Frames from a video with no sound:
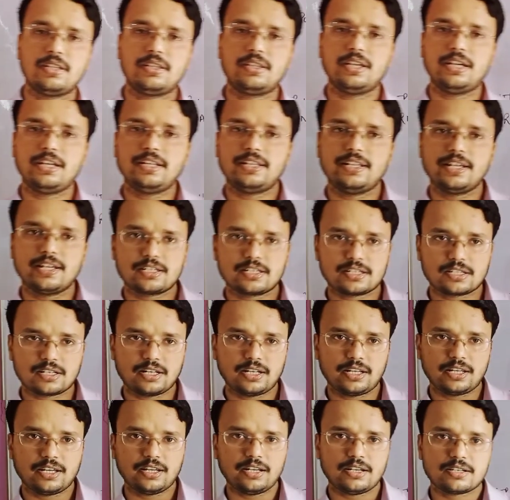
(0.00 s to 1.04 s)
इतना ही नेक्स्ट
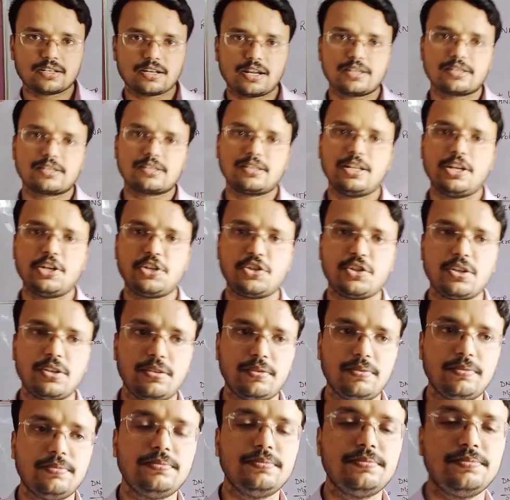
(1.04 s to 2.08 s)
करेंगे ट्रांसलेशन